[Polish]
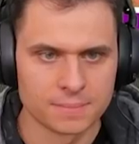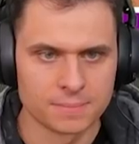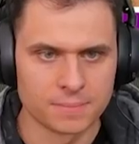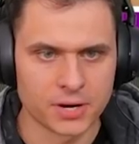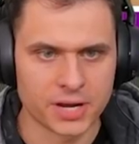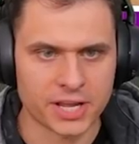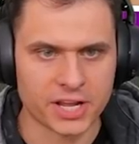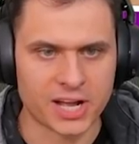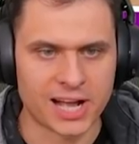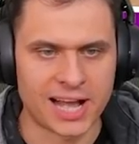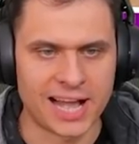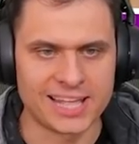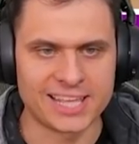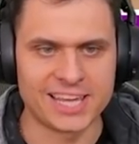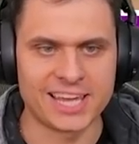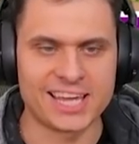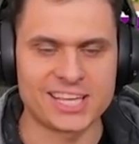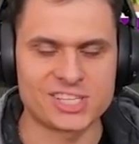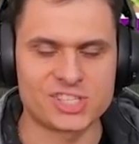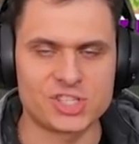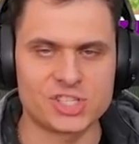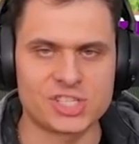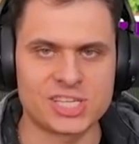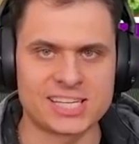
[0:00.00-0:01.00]
Moi kochani,
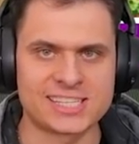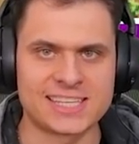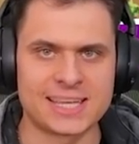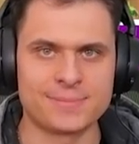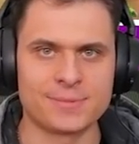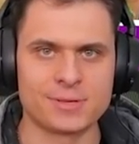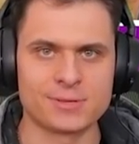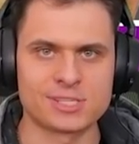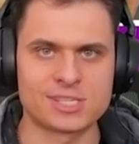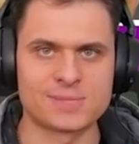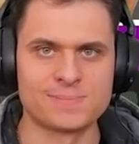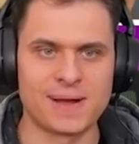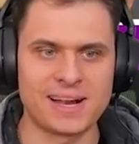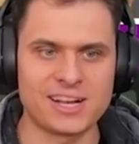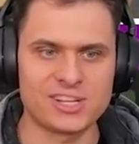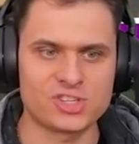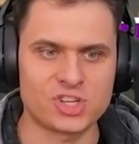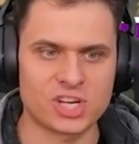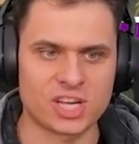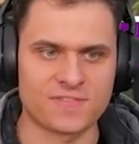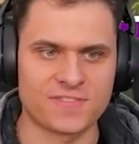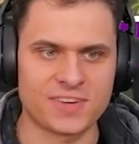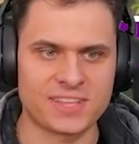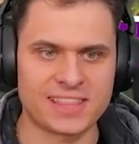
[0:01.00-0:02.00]
jest dzisiaj ze mną
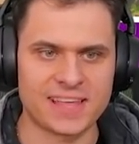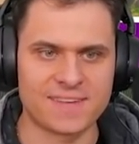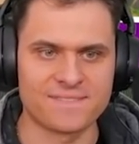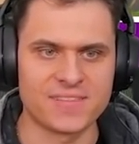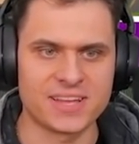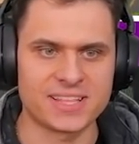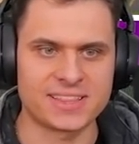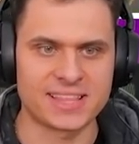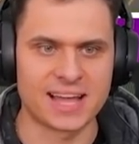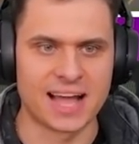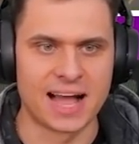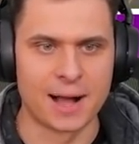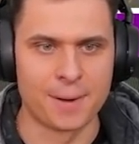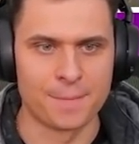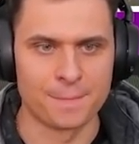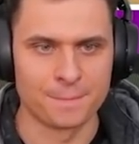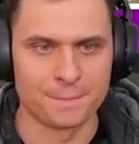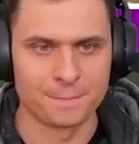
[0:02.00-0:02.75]
Smalczyk, witam, witam!